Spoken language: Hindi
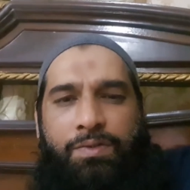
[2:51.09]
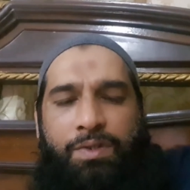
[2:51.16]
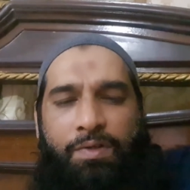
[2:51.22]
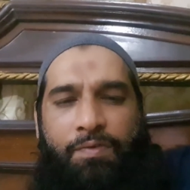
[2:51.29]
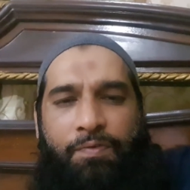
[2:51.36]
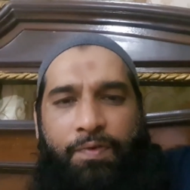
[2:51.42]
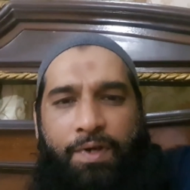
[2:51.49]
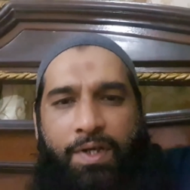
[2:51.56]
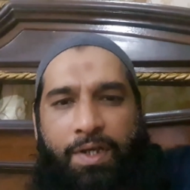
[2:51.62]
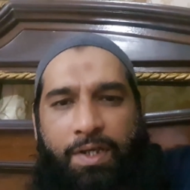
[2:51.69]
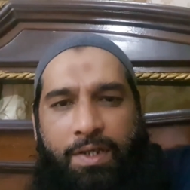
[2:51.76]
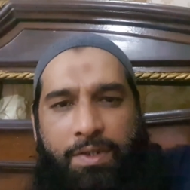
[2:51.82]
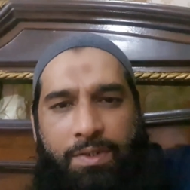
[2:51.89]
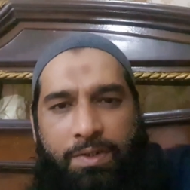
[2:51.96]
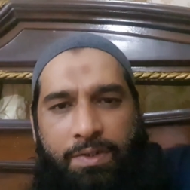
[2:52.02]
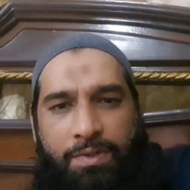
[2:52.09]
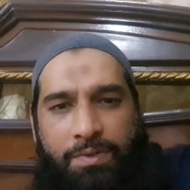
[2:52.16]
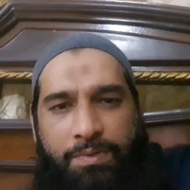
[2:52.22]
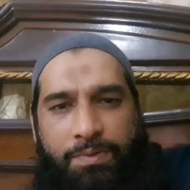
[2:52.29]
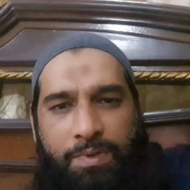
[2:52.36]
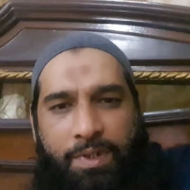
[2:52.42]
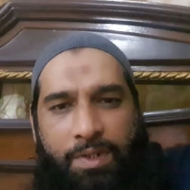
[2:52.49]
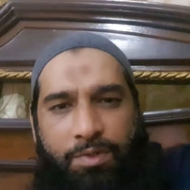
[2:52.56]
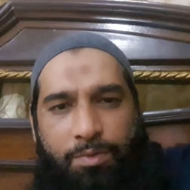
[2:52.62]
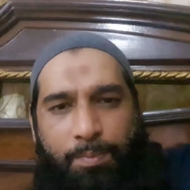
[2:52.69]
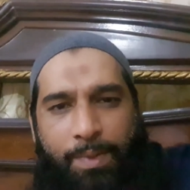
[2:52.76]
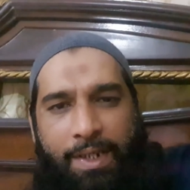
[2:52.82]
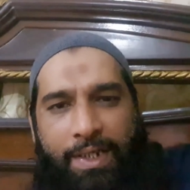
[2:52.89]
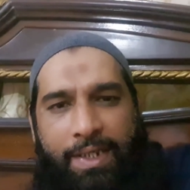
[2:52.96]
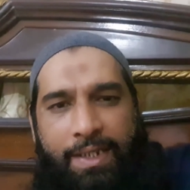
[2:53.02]
सिर्फ एक उनके जो
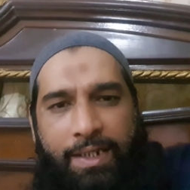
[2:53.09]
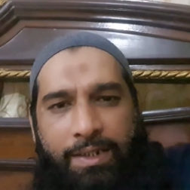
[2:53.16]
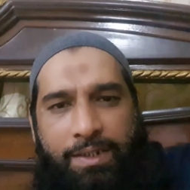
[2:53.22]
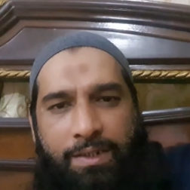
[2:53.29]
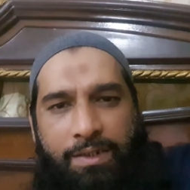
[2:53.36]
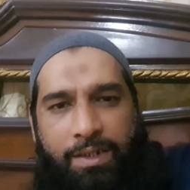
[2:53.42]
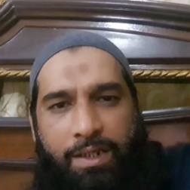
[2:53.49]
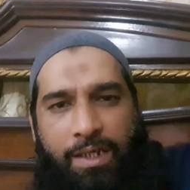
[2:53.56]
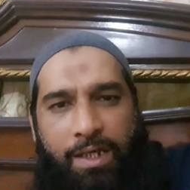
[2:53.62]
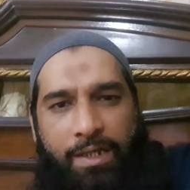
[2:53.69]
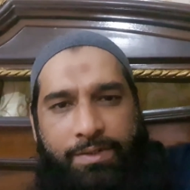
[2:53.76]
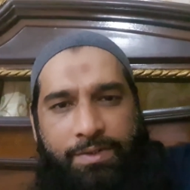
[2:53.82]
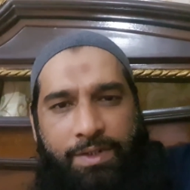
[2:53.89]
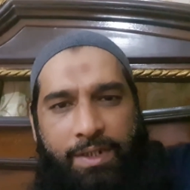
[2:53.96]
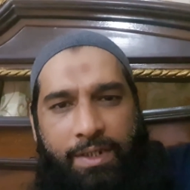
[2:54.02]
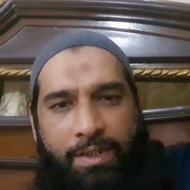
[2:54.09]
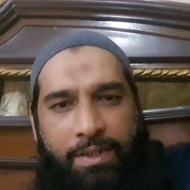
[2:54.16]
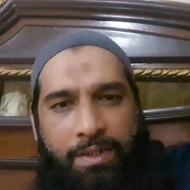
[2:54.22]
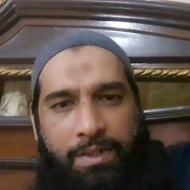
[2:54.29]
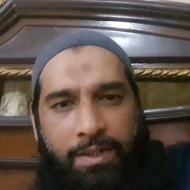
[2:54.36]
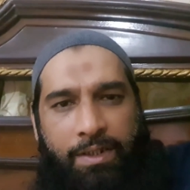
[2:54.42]
मेडिकल की दरख्वास्त है